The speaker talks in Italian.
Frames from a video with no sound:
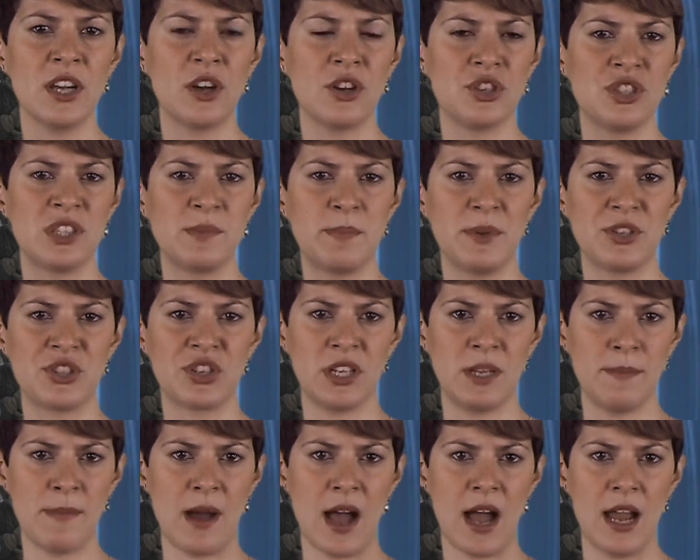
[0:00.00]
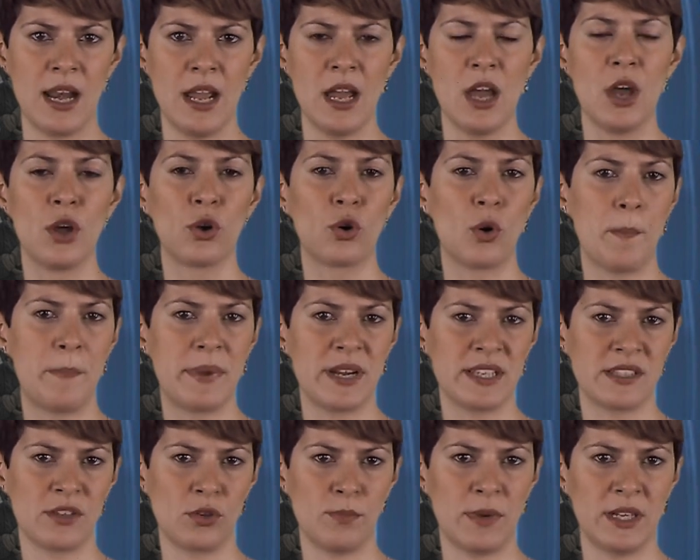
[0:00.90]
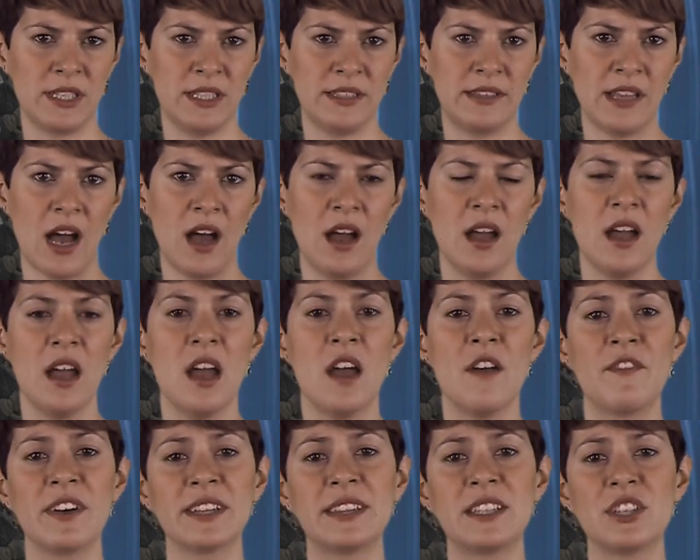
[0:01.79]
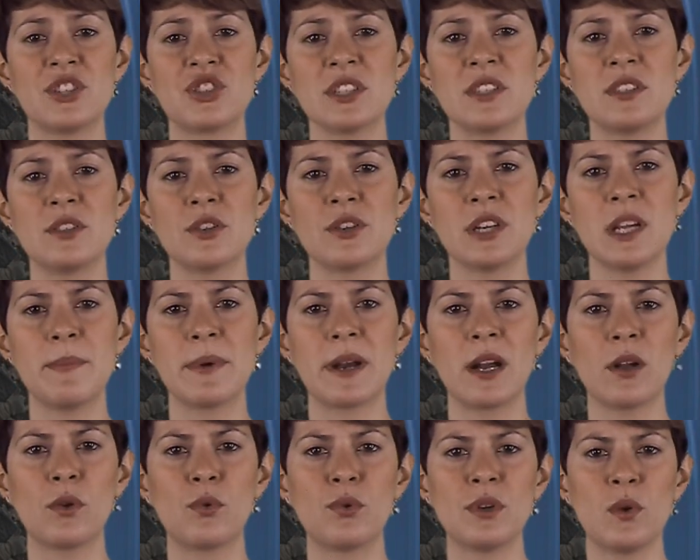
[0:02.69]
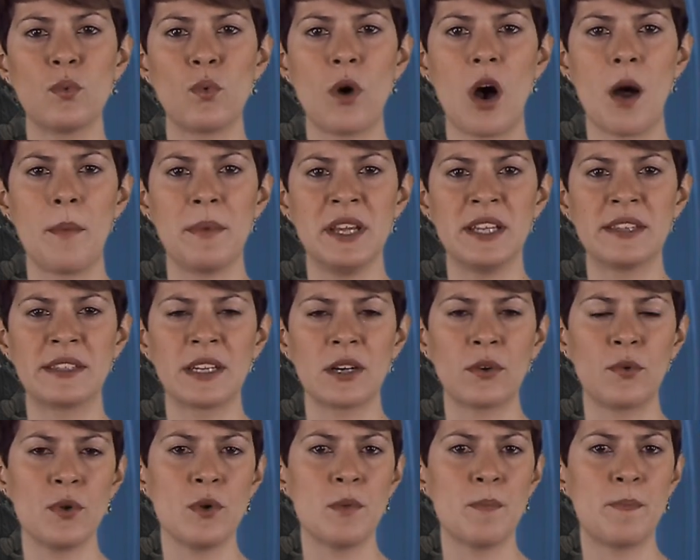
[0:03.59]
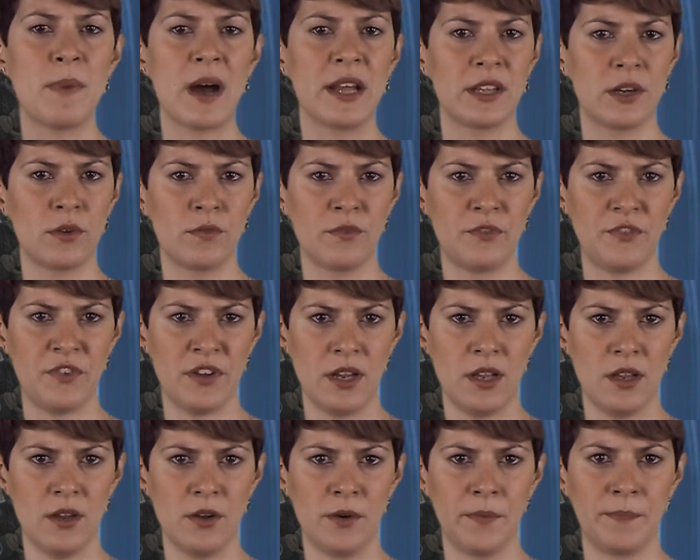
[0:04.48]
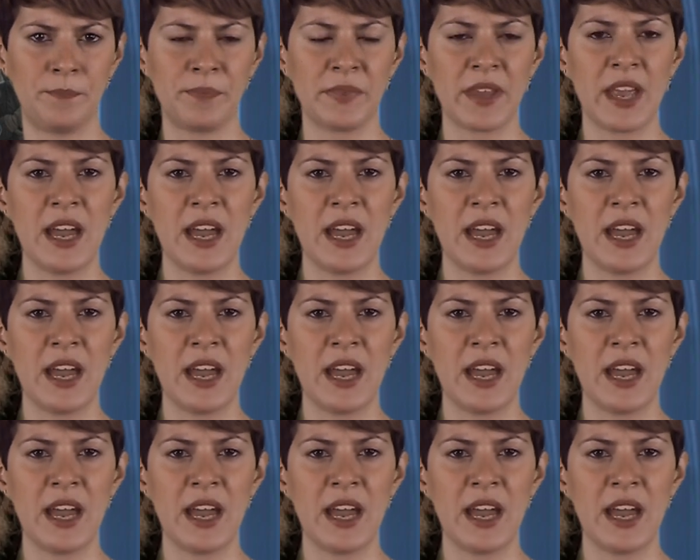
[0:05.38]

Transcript: e ogni specie animale, compresa l'umanità, fatta eccezione per alcuni uomini, tra cui un padre e un figlio.